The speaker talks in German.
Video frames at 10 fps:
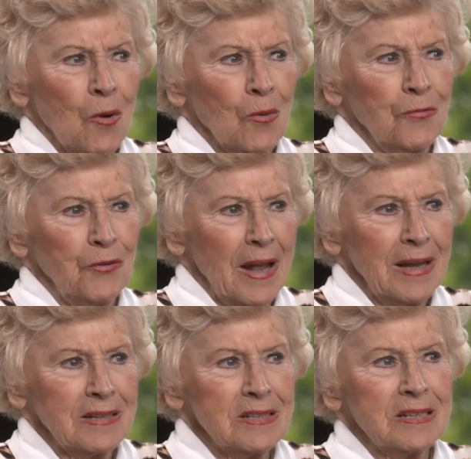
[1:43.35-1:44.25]
und
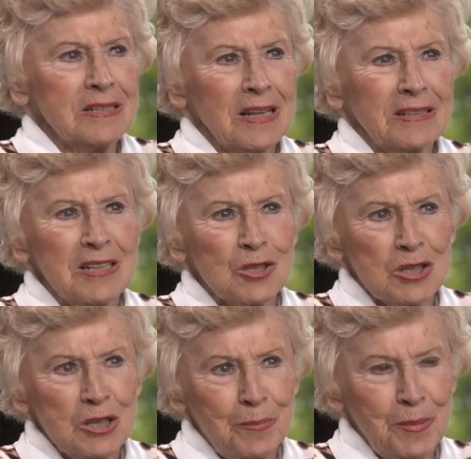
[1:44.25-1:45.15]
vielleicht ist diese
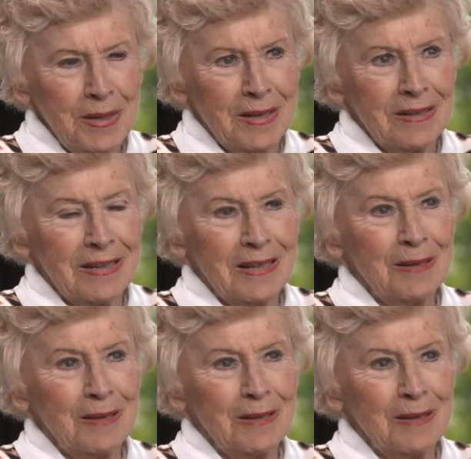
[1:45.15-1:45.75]
Disziplin, die mhm.